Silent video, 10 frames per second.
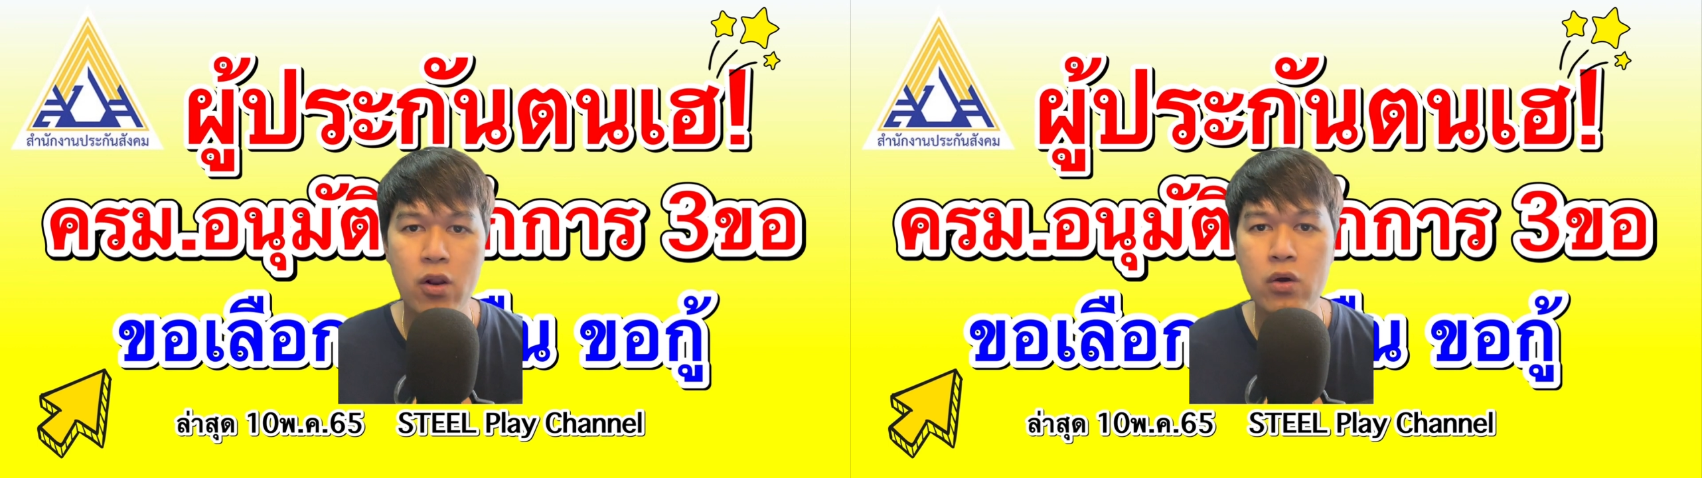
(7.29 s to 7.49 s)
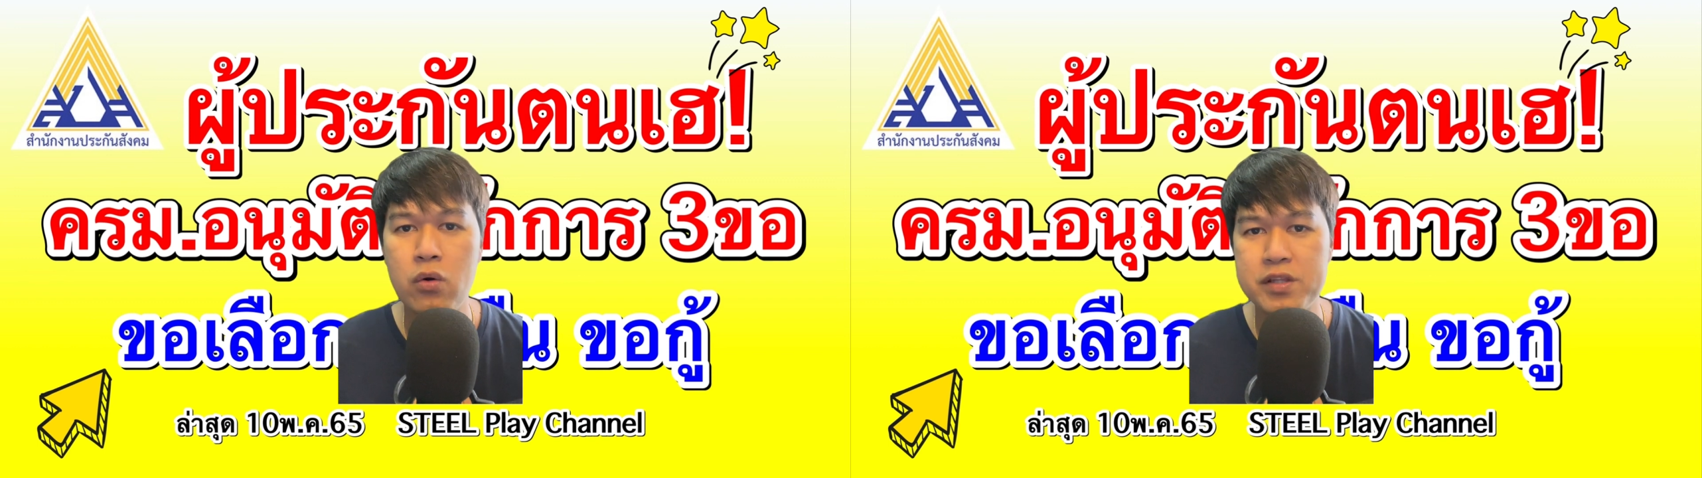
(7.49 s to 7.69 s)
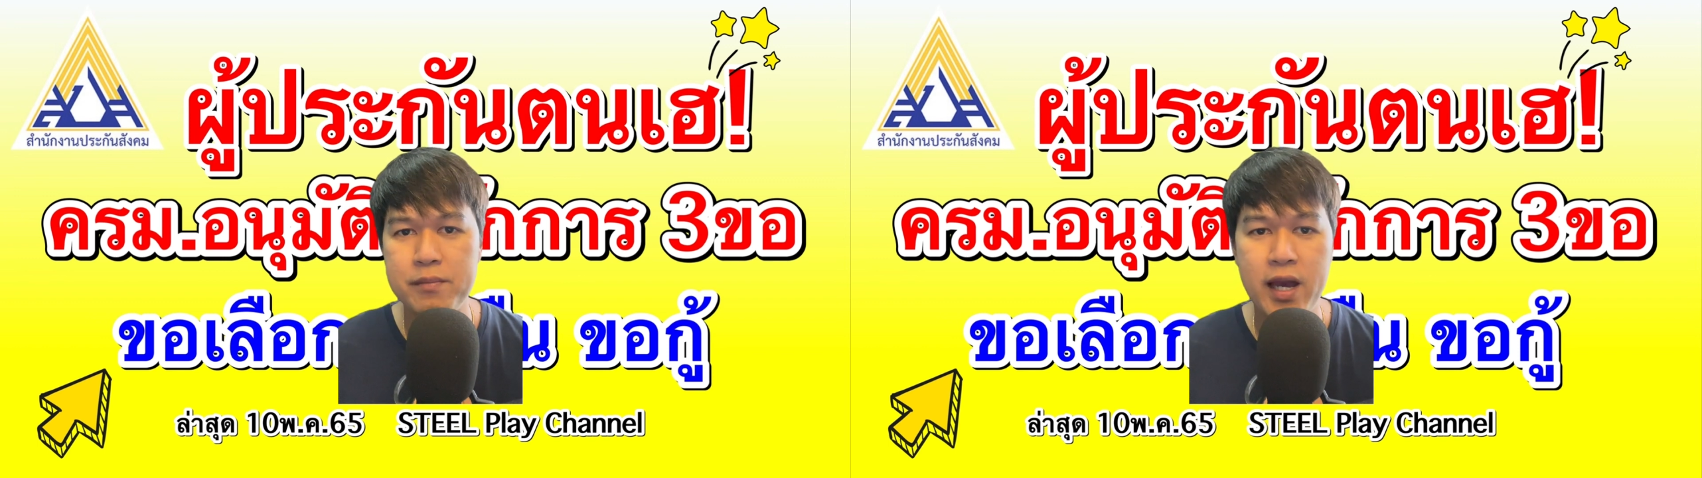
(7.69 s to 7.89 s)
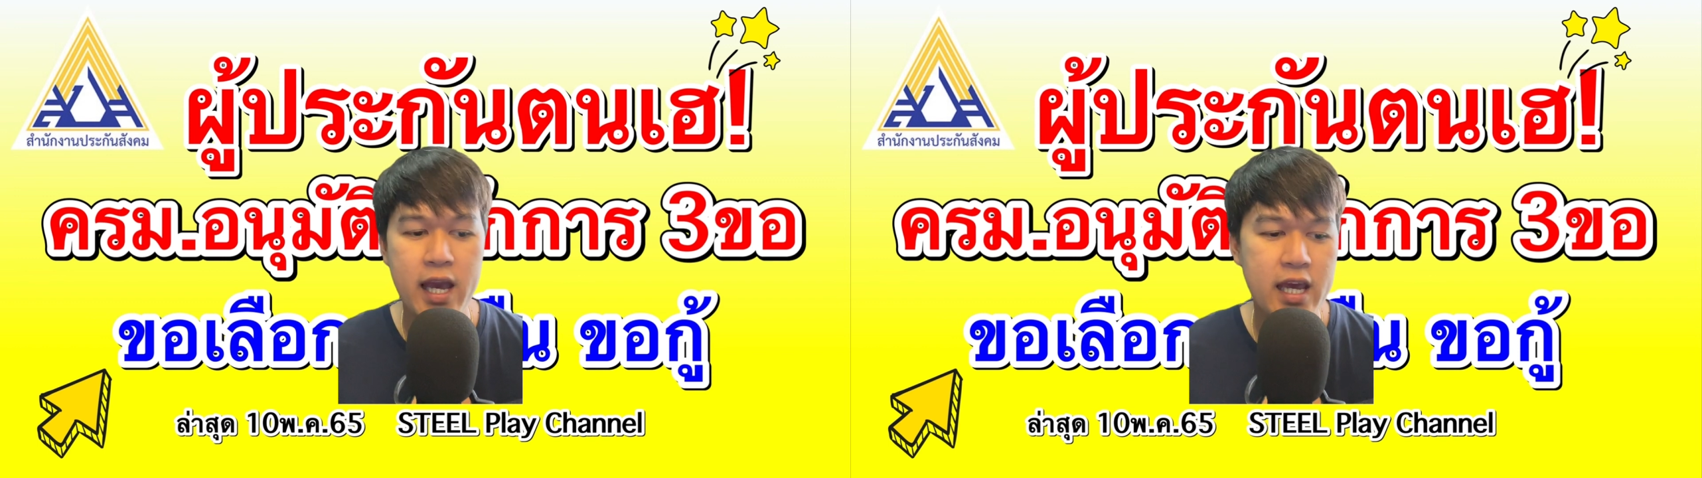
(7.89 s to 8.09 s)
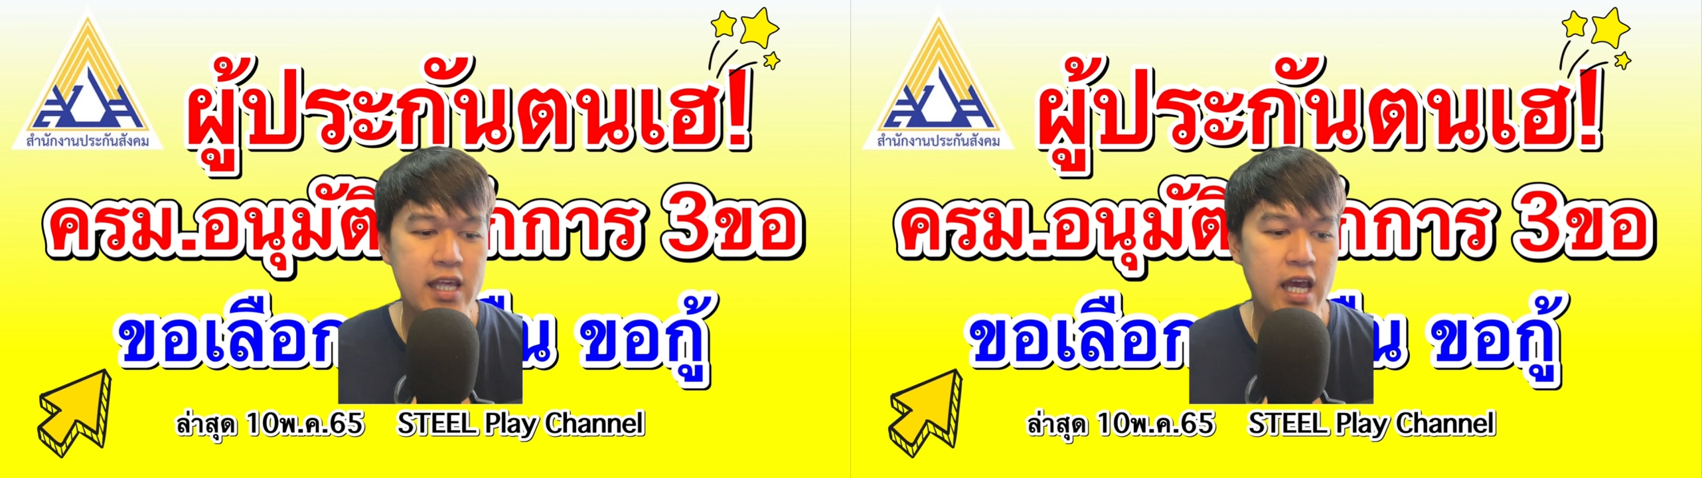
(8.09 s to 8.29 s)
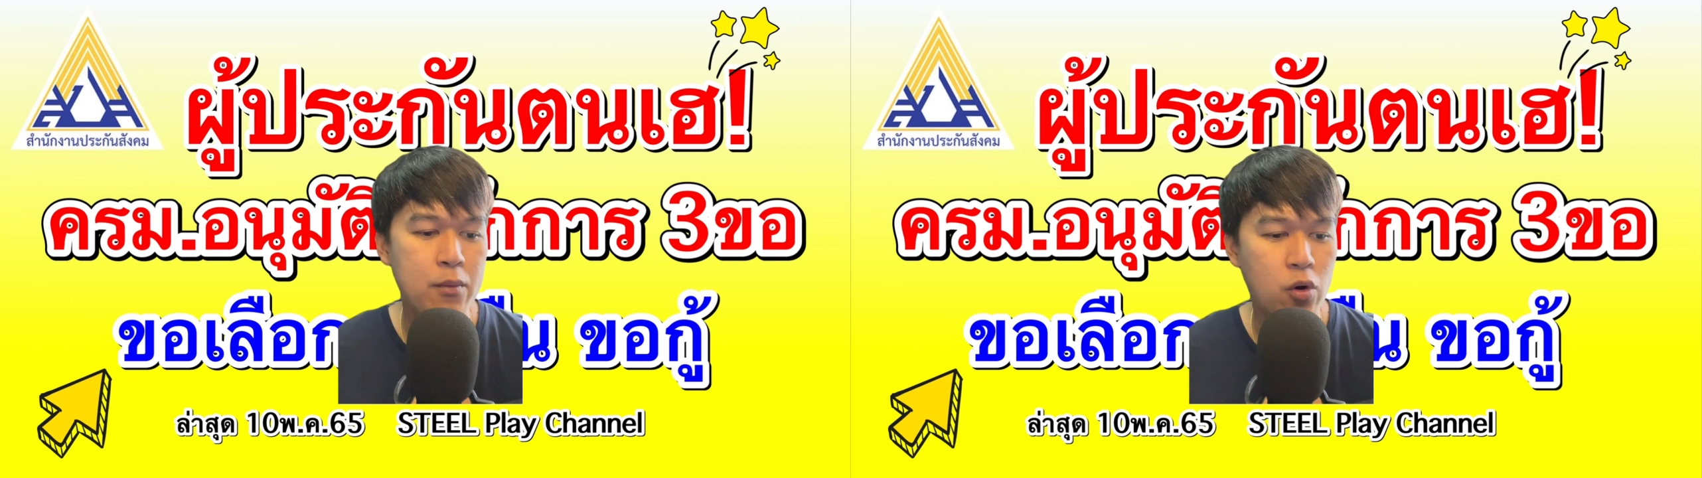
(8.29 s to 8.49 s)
2565 นะครับผ